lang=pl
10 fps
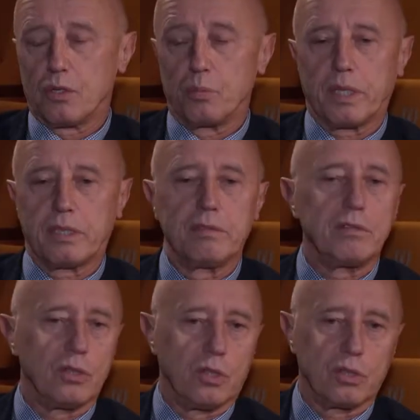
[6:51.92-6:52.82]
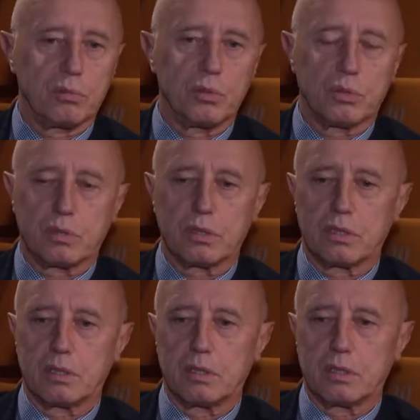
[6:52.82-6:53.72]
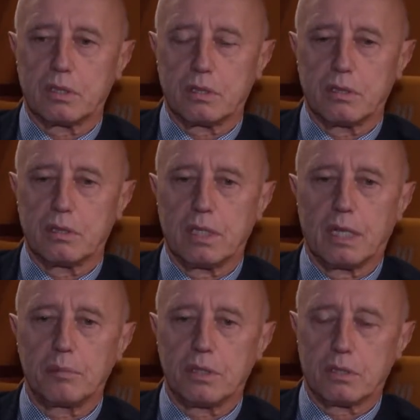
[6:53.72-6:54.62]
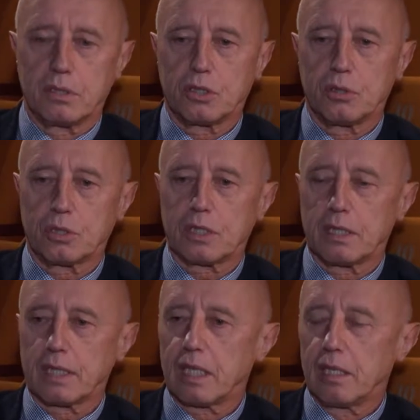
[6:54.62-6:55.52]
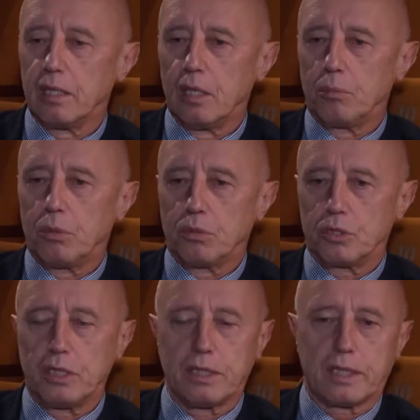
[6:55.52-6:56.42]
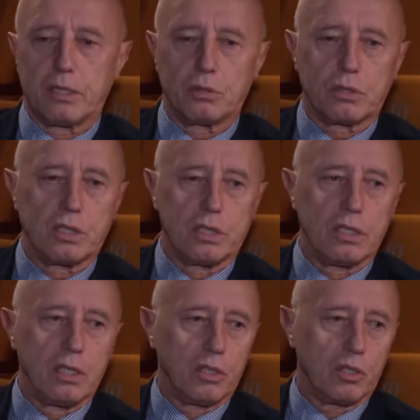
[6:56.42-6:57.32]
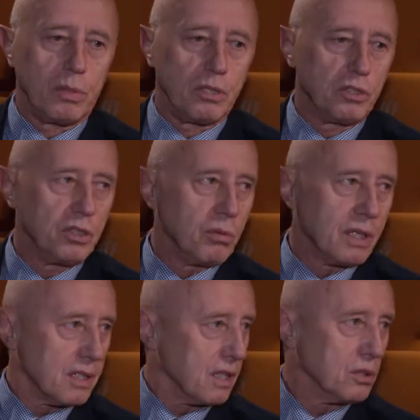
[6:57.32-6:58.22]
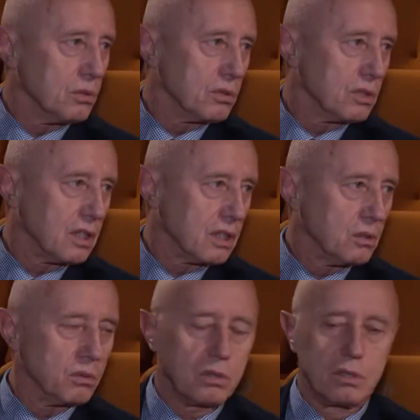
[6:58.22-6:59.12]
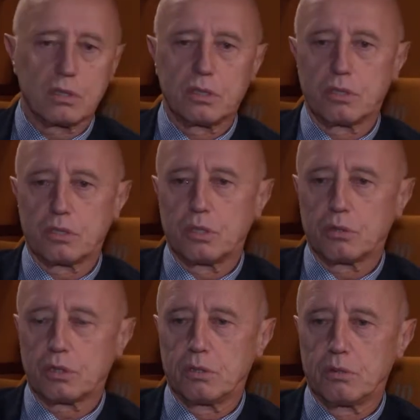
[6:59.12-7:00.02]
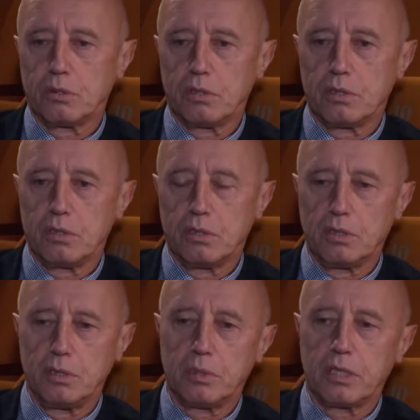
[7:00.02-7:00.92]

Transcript: subiektywny odbiór. Y, dla mnie to jest książka, takie połączenie takiego trochę romansidła z taką, z taką książką y, no niby